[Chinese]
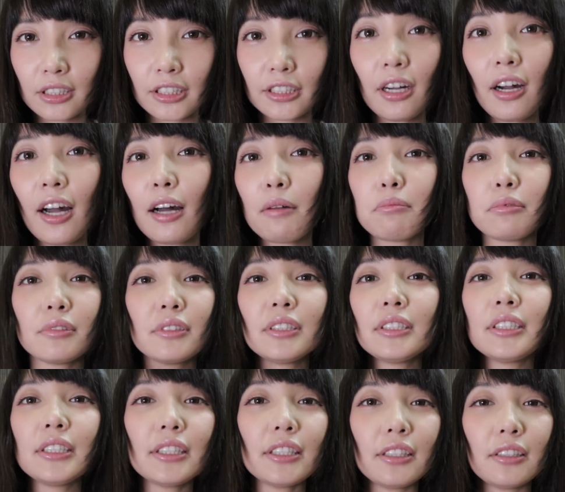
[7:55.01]
只要它不
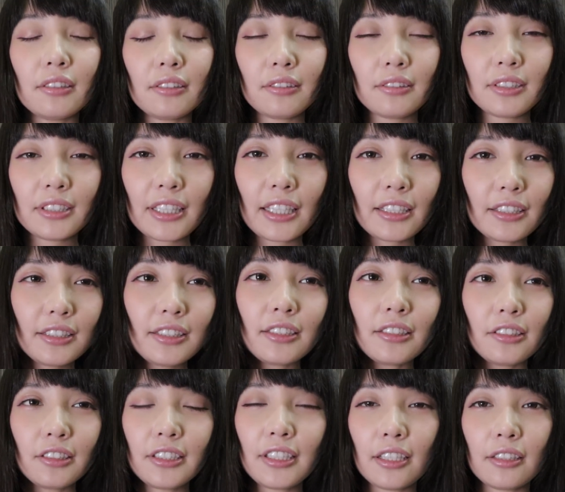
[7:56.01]
是一个这一次
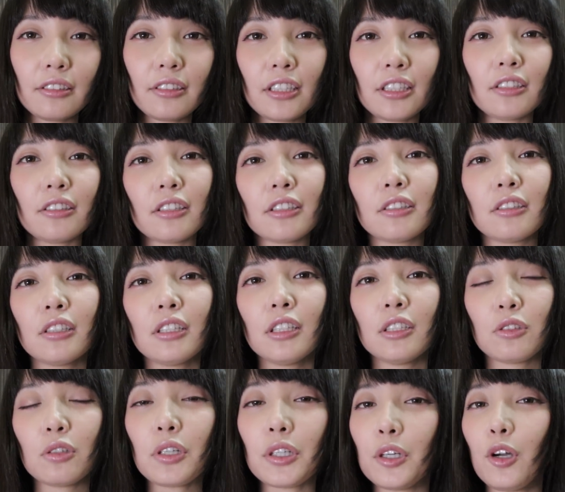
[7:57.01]
限定的，
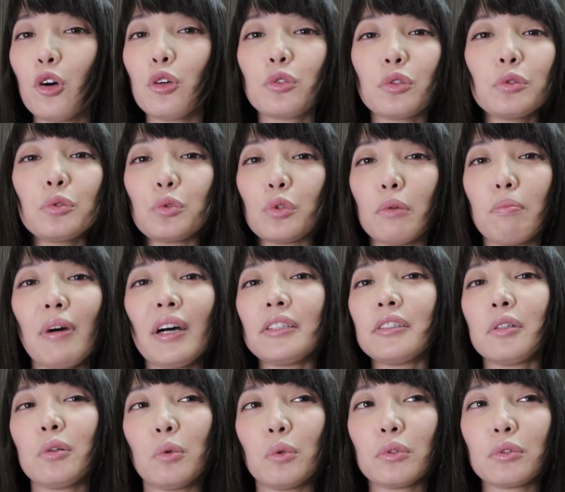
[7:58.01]
就以后就绝版
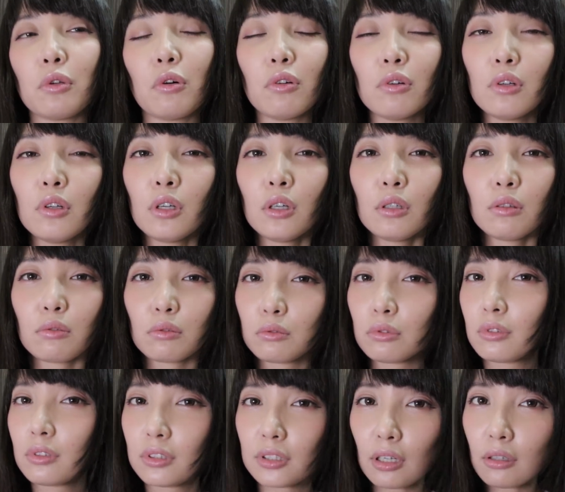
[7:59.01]
的活动，我
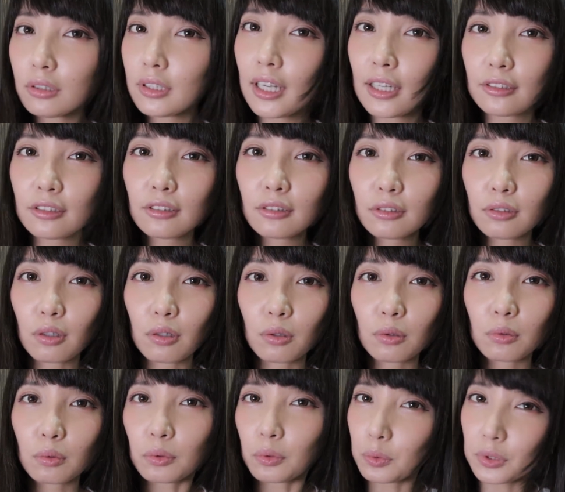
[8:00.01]
觉得只要下一次
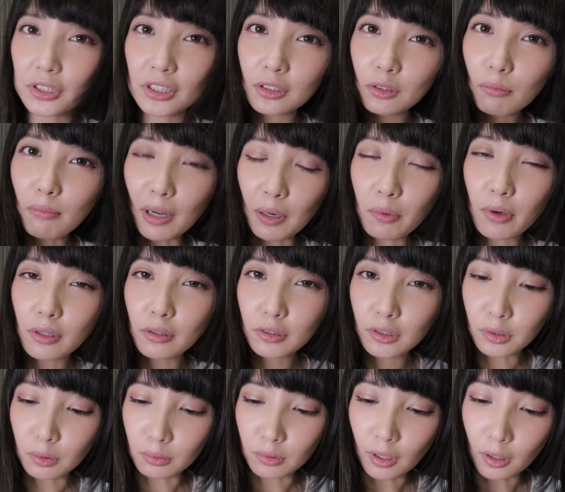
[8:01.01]
抽，我其实都蛮快要
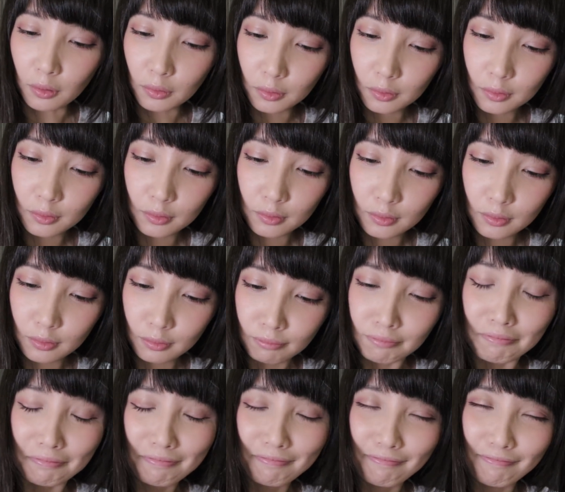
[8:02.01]
抽到了。
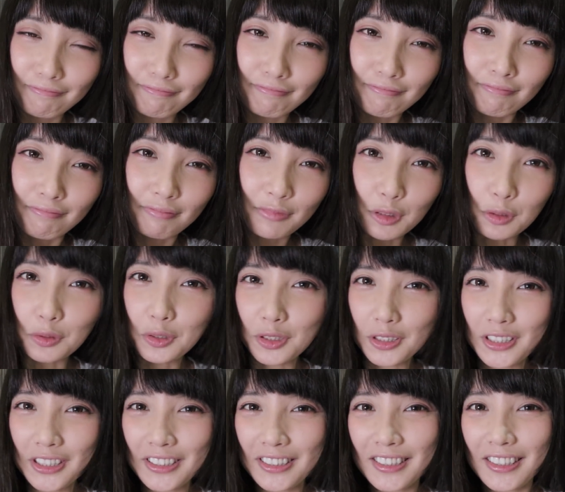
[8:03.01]
尤
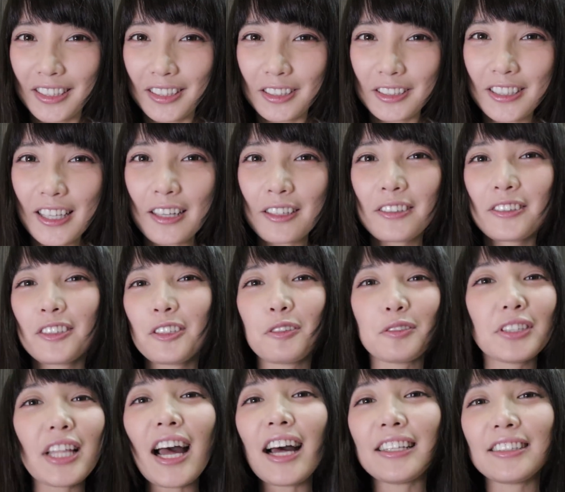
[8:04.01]
其是像那
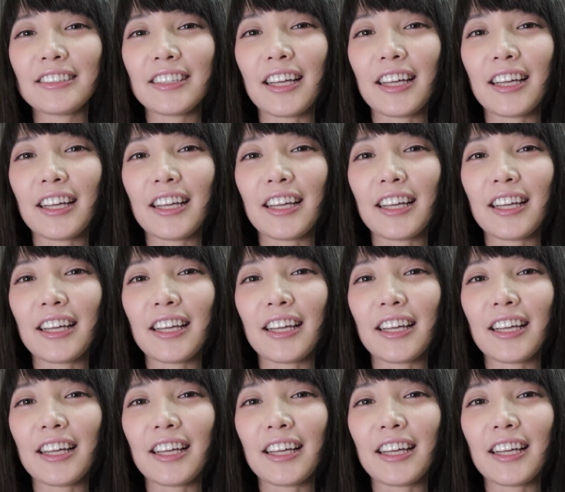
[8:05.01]
种大